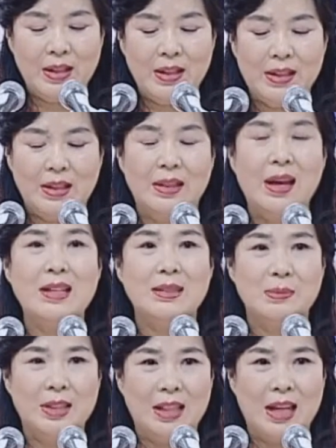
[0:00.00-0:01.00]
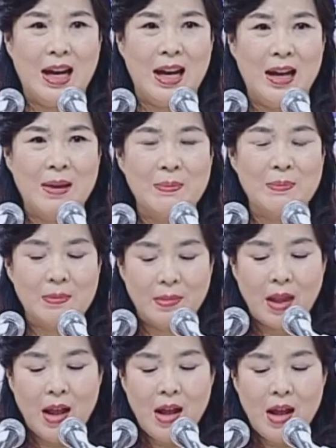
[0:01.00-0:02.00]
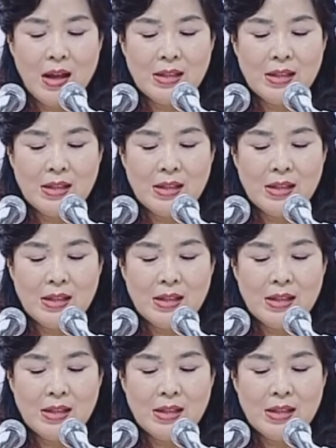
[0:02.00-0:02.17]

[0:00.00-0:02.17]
기대하십니다. 아멘.